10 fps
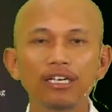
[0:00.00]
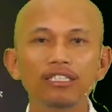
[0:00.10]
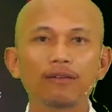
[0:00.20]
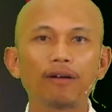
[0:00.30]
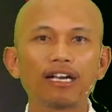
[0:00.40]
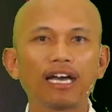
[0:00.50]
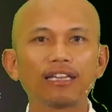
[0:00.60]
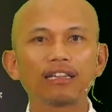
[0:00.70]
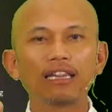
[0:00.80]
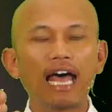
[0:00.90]

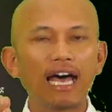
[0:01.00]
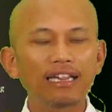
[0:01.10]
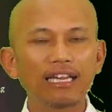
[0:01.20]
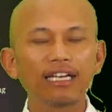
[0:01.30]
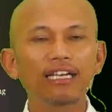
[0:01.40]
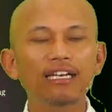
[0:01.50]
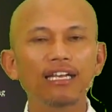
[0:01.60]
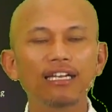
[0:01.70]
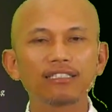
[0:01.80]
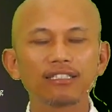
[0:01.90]
Sapagkat lahat ng hindi
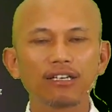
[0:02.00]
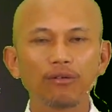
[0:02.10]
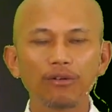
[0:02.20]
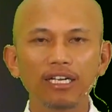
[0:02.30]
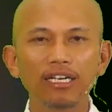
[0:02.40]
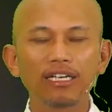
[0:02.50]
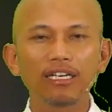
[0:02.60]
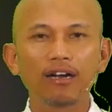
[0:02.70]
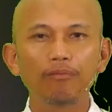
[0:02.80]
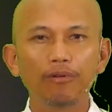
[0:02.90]
nagsasauli ng
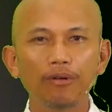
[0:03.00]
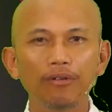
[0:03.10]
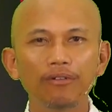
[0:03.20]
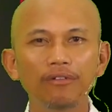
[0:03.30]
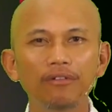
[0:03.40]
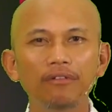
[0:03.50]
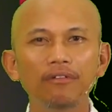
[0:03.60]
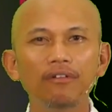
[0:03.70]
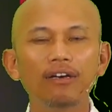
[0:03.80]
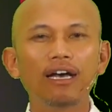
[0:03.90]
ikapo
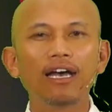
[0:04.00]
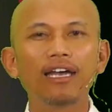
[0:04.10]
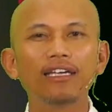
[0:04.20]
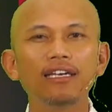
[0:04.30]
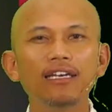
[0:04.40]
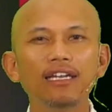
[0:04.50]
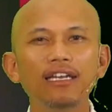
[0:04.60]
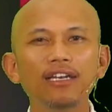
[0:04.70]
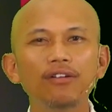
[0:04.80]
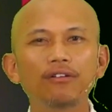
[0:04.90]
ay hindi
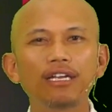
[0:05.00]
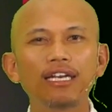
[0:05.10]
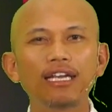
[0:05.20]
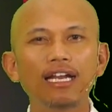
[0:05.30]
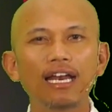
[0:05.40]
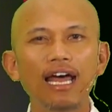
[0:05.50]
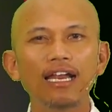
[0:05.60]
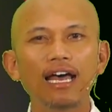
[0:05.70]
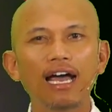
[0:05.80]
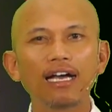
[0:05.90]
ninyo
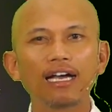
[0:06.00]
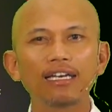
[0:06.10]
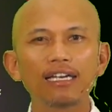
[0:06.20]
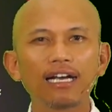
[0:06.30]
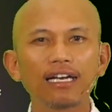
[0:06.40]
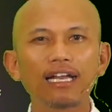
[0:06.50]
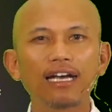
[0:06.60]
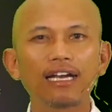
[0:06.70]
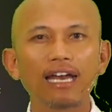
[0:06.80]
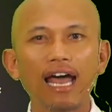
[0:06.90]
kinikilala ang kanyang
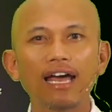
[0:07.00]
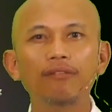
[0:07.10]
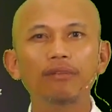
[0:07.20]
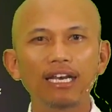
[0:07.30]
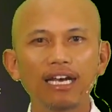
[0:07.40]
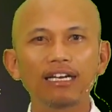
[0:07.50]
kadakilaan bilang